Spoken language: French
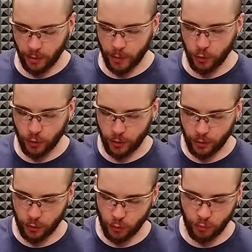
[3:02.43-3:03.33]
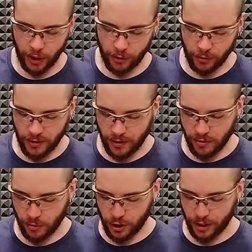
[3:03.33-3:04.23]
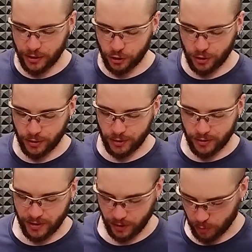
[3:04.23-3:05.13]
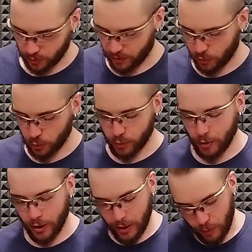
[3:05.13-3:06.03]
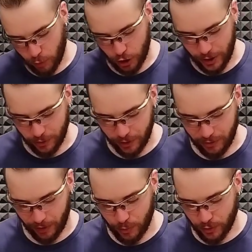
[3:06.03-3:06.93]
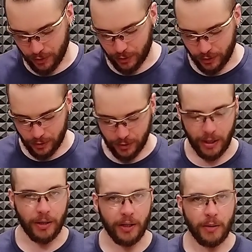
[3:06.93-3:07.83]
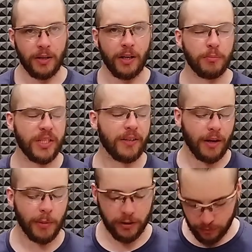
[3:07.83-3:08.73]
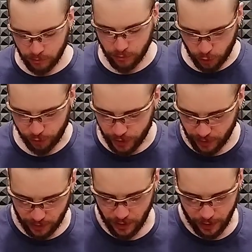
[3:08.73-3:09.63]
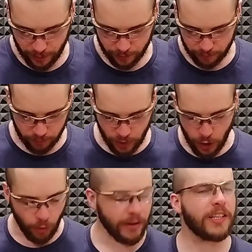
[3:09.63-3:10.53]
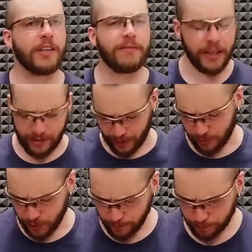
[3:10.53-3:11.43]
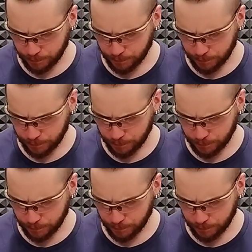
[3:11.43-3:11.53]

quand même une, brillante idée ce challenge euh, Steer Sportif YouTube. Moi, je l'attendais vraiment euh, la, bite à la main. Je vais dire ce qu'il est. Hein. On va dire les vrais termes.